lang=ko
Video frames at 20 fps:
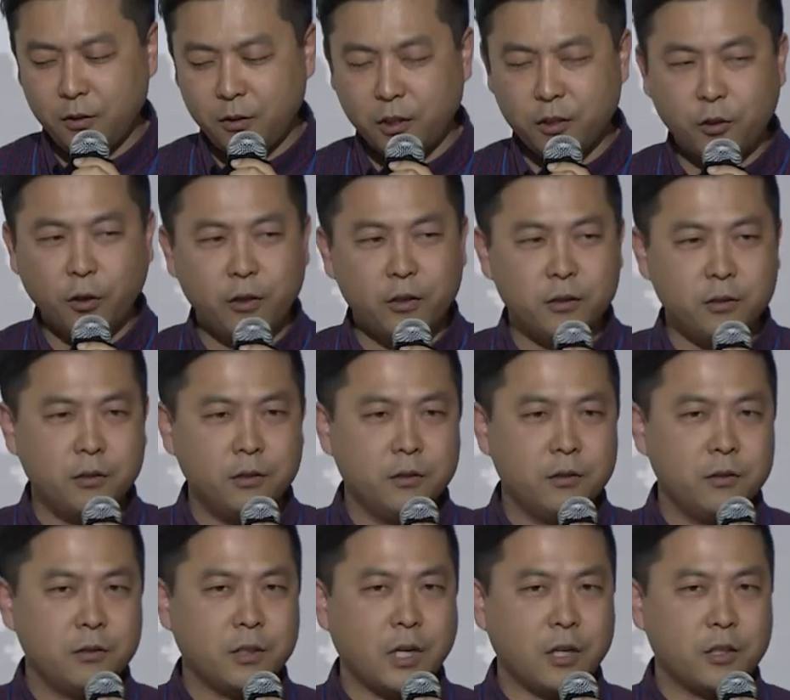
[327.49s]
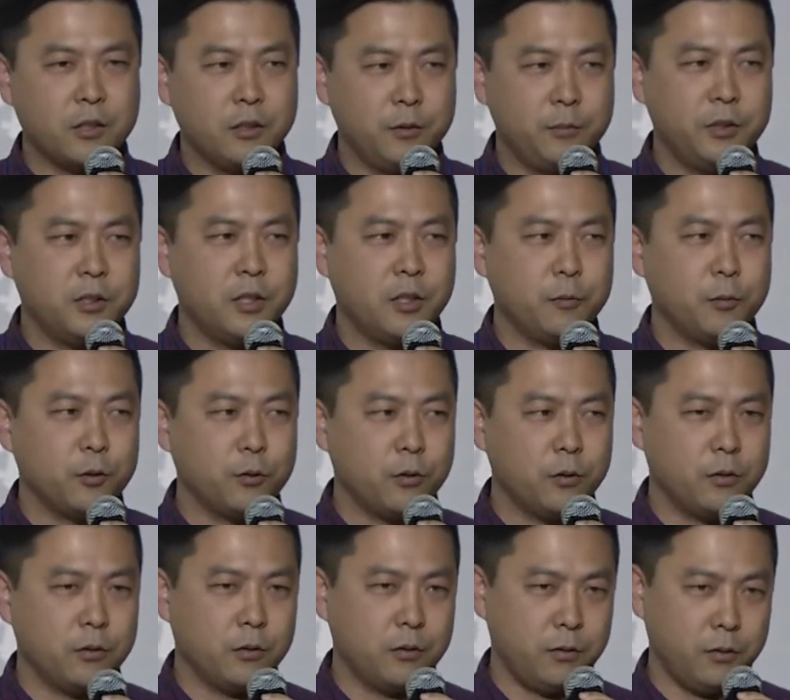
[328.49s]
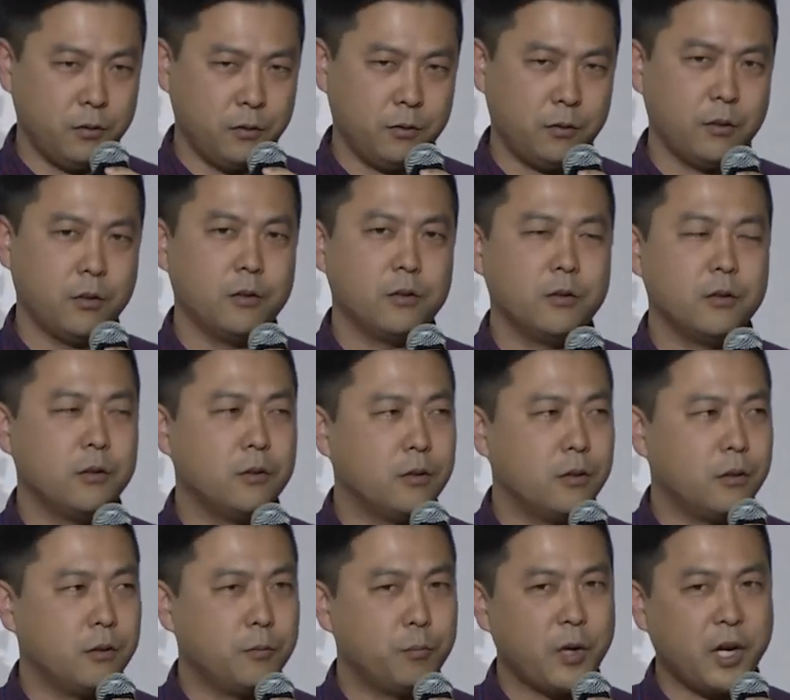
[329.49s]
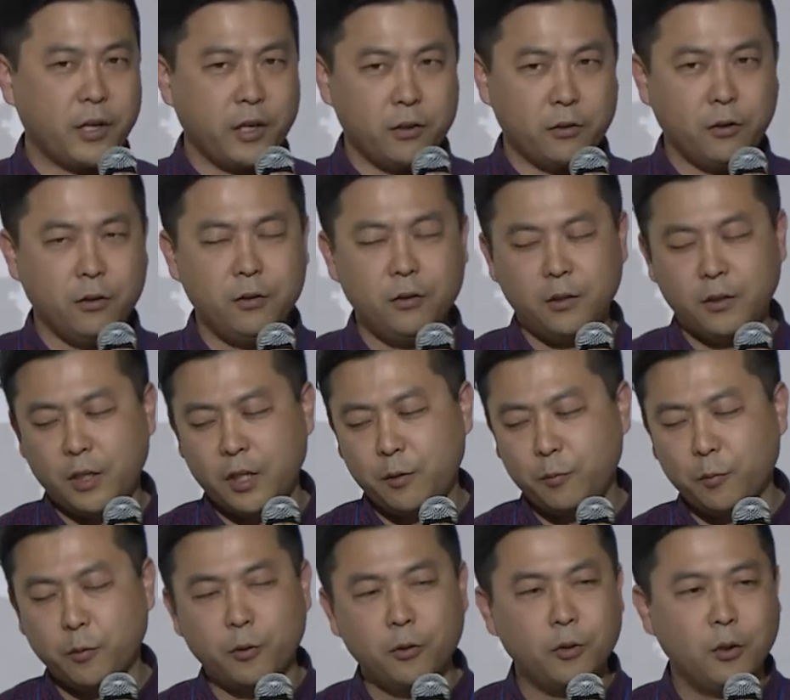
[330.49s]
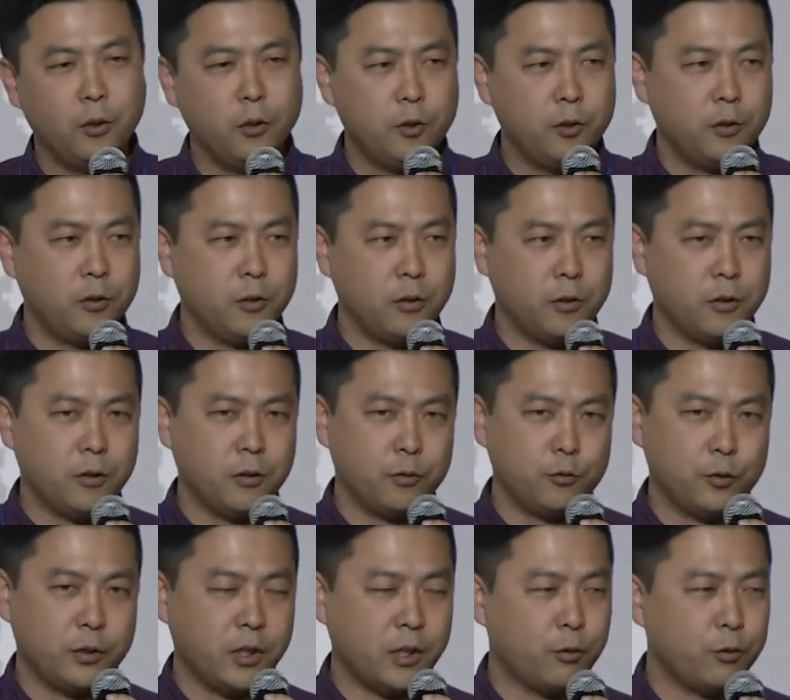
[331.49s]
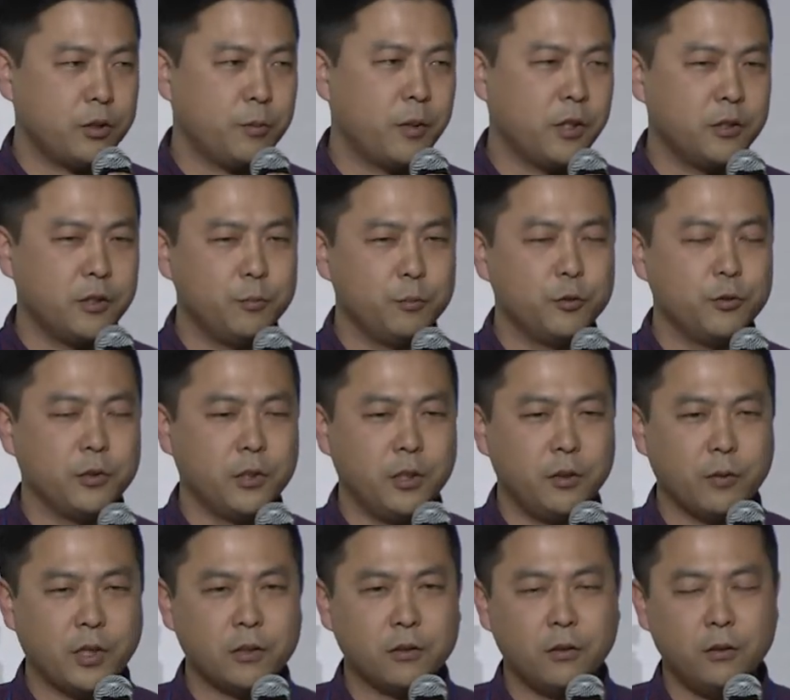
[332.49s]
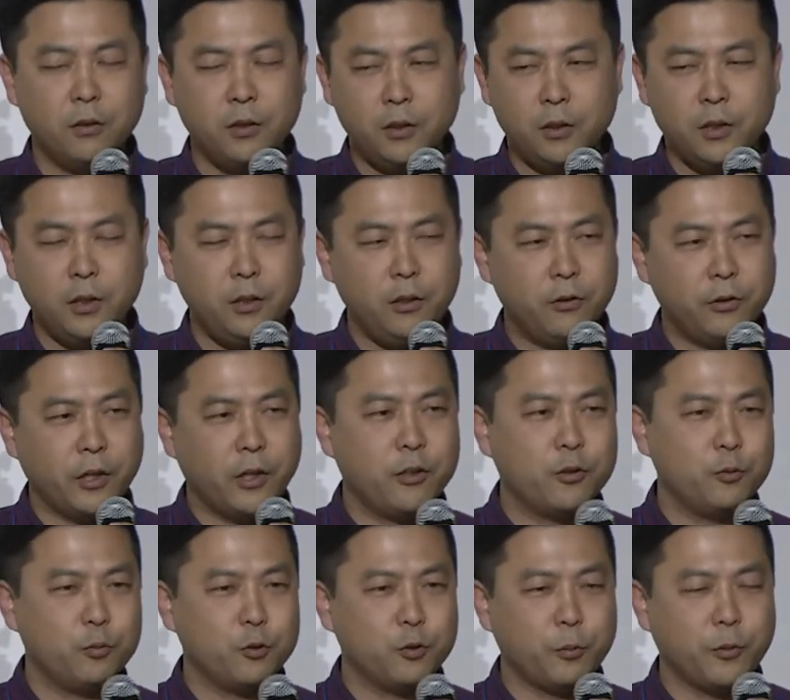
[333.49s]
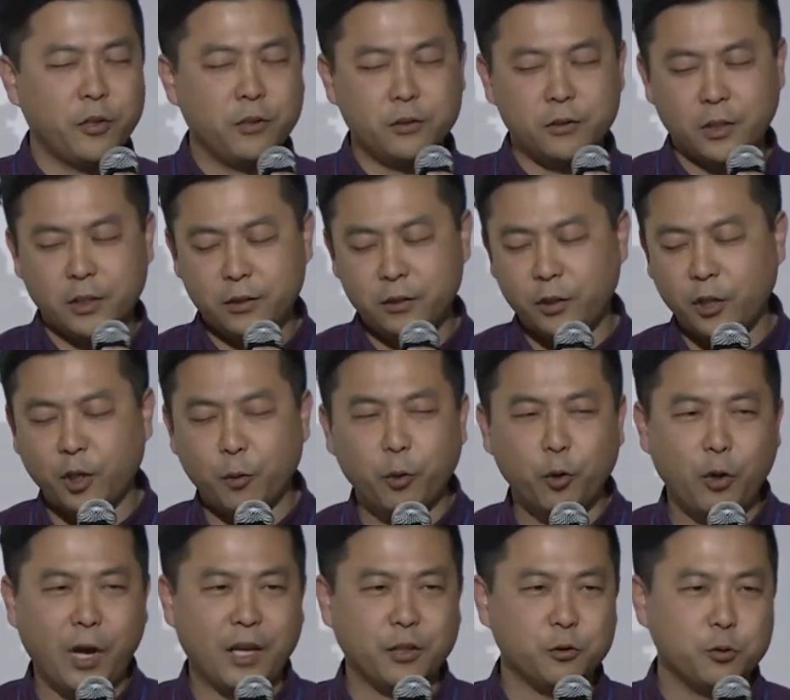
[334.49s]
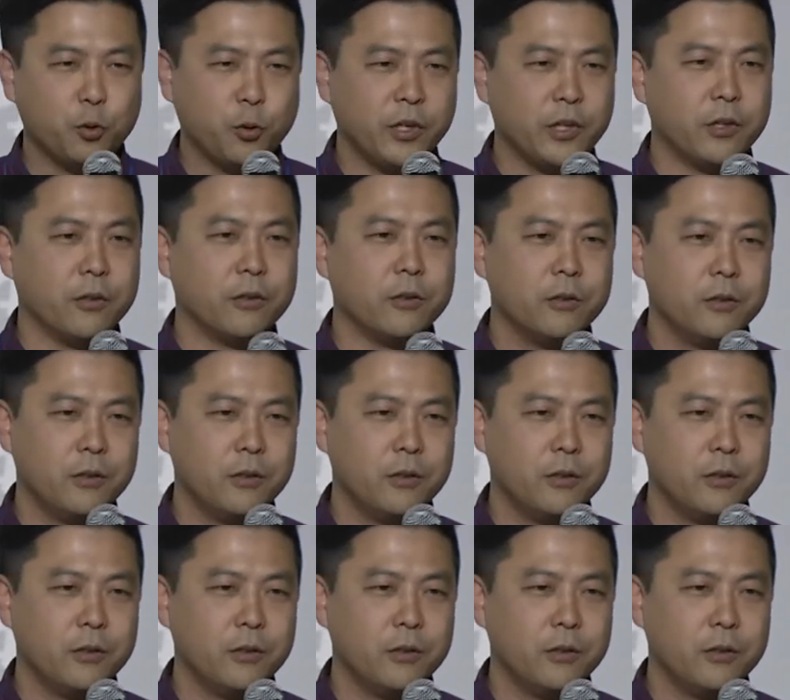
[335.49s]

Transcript: 그래서 저희는 가끔 이제 뭐 어떤 어, 밖에서 아니면 뭐 어, 투자를 하고 싶어 하시는 분들이 와서 1년 계획을 물으면 사실 되게 별로 안 좋아해요.